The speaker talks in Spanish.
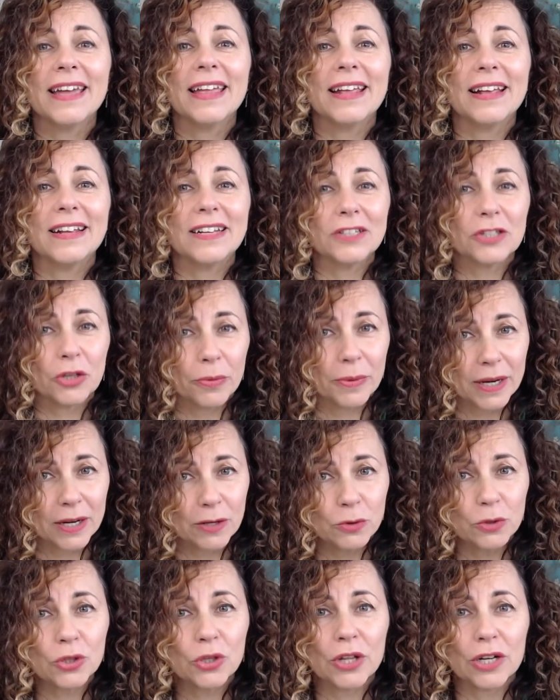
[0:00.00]
sobre el
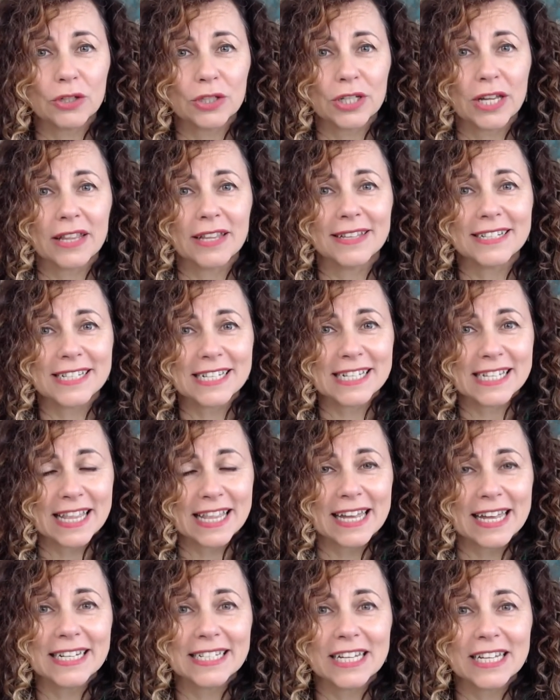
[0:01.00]
uso de los aceites
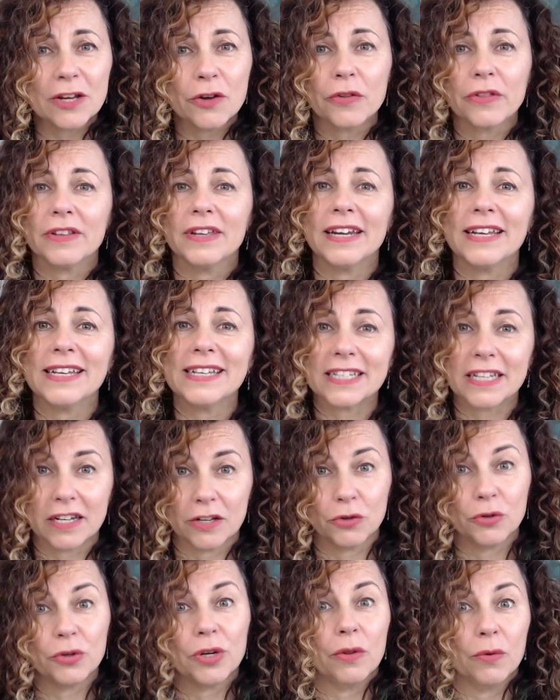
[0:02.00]
esenciales en cocina y
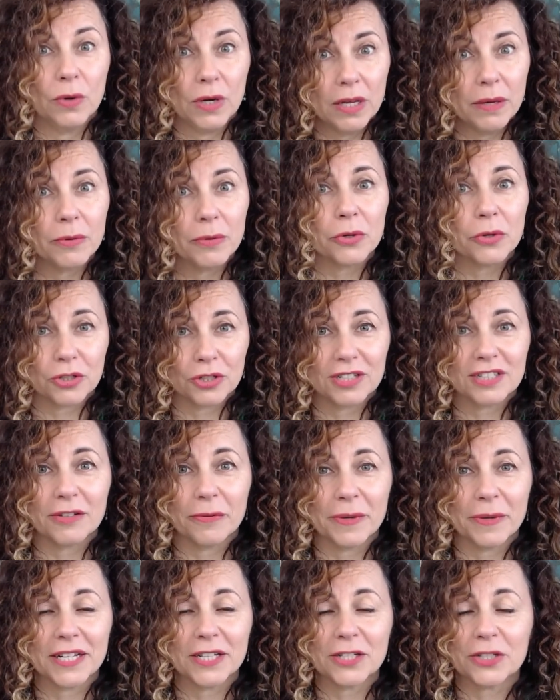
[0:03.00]
escritora de un libro
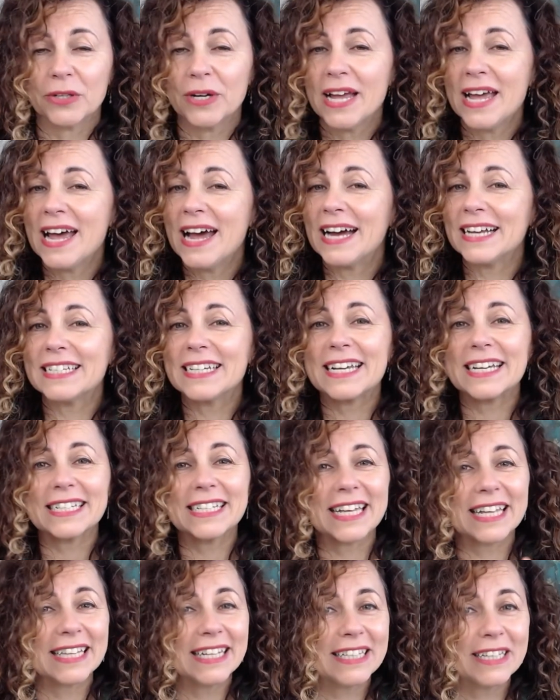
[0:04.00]
sobre eso. Así que
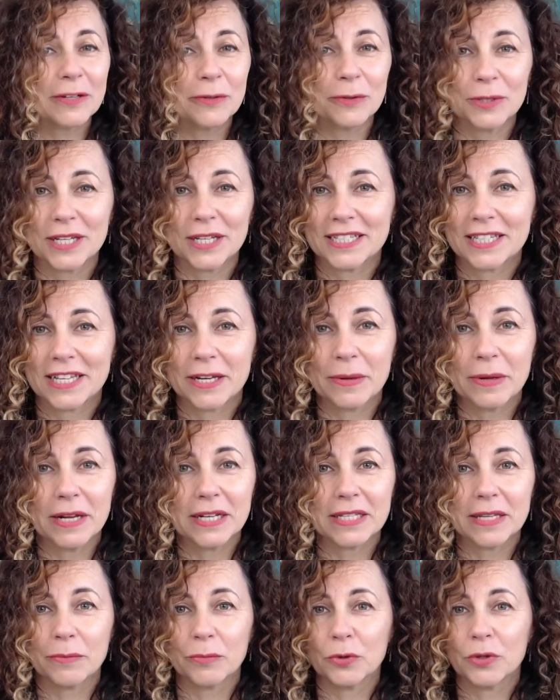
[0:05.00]
si a ti te gusta este,
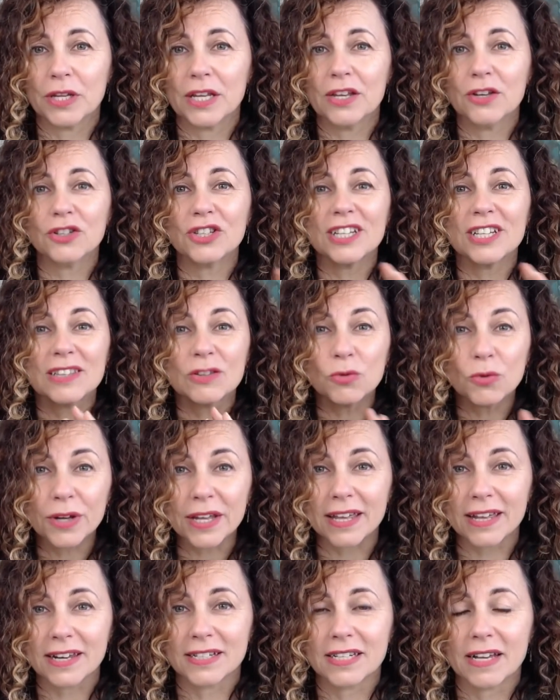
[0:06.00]
este mundillo, si tú
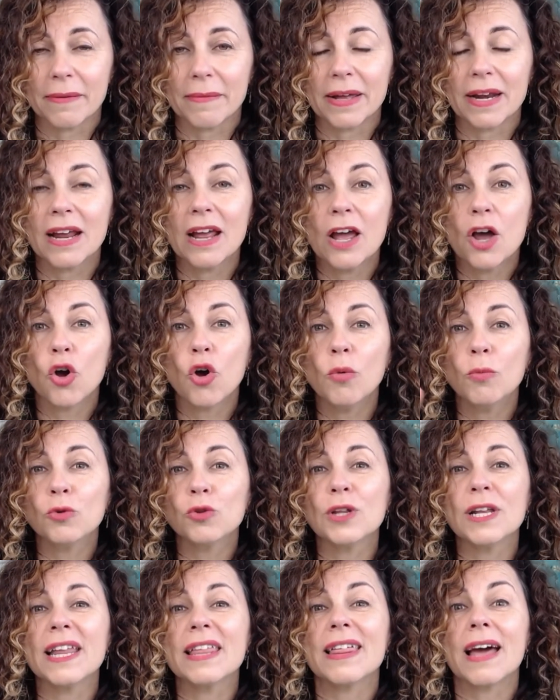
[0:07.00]
quieres saber cómo
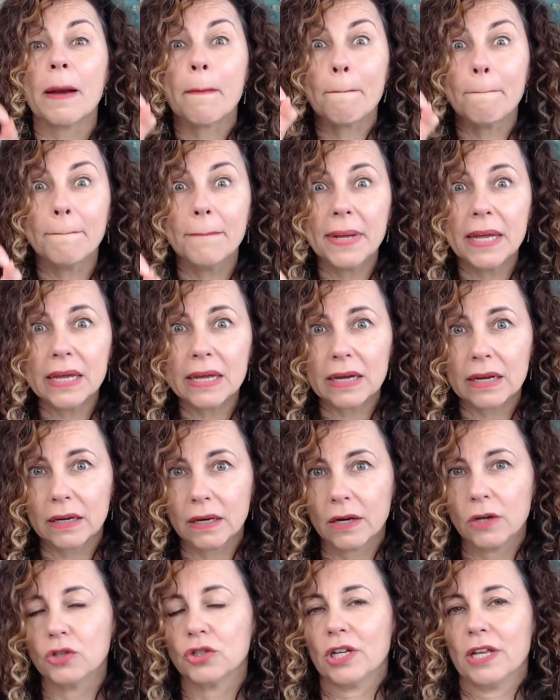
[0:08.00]
utilizar
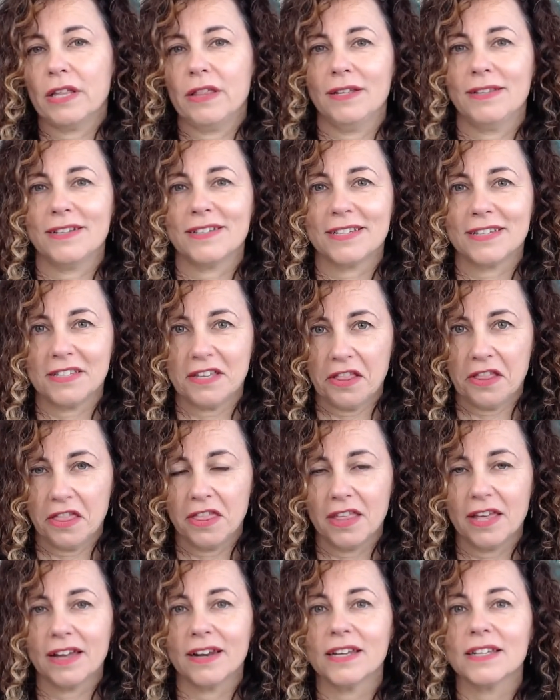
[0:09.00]
bien los aceites
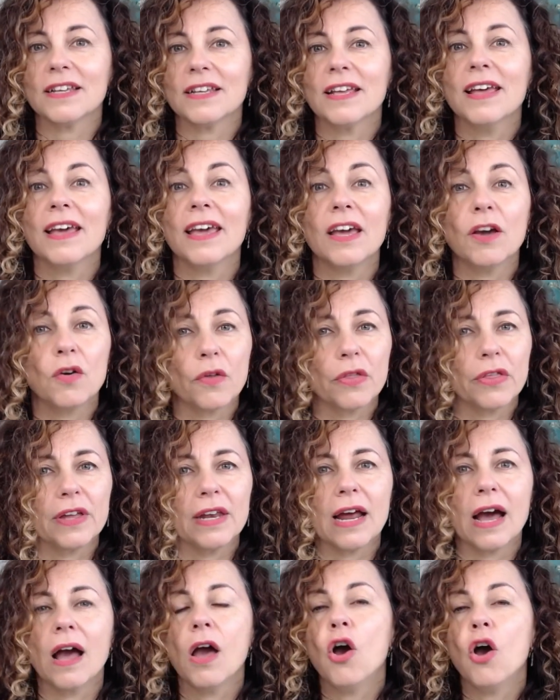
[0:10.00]
esenciales en
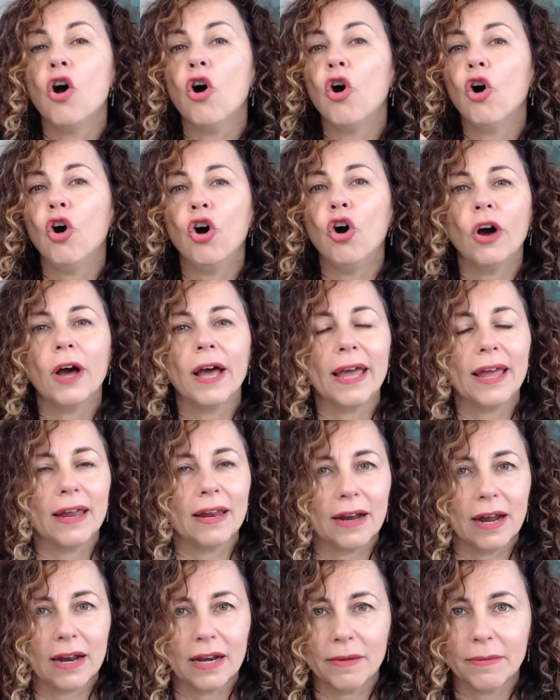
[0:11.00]
cocina o
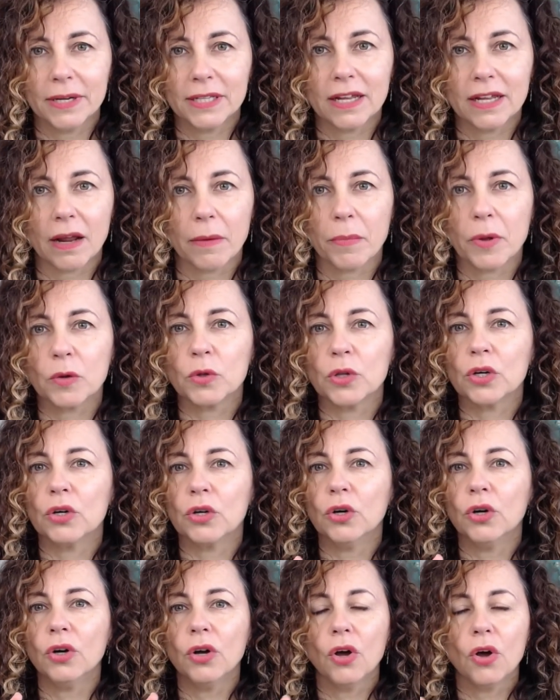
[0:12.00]
eh, a nivel
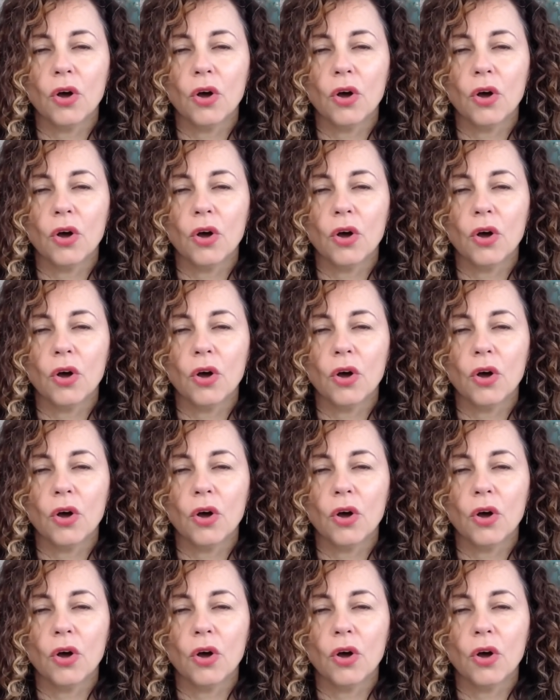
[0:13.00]
terapéutico